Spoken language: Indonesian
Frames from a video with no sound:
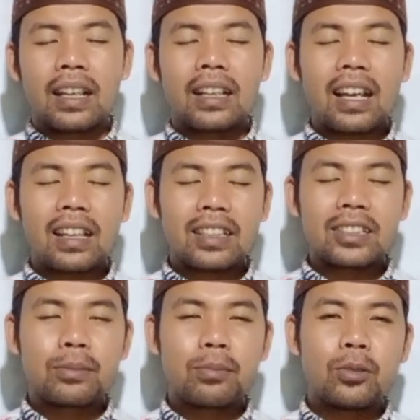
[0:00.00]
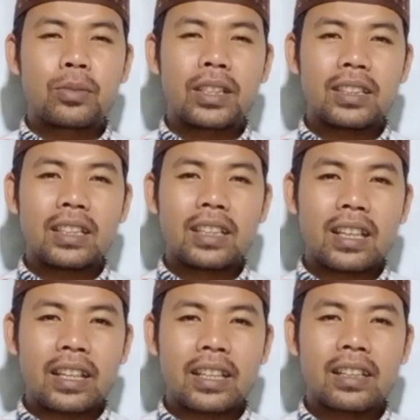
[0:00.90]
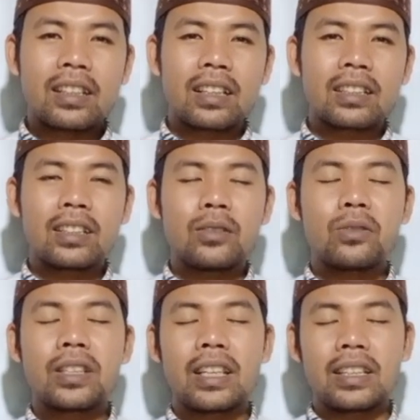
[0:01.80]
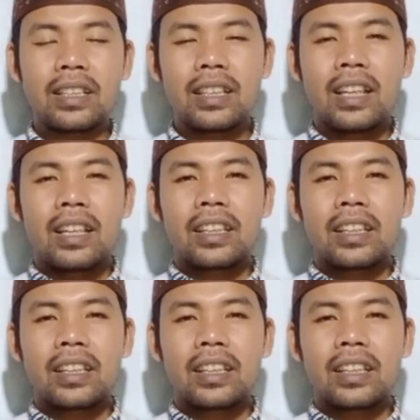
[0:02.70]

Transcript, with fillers: Karena sebelum kita dilahirkan ke dunia ini,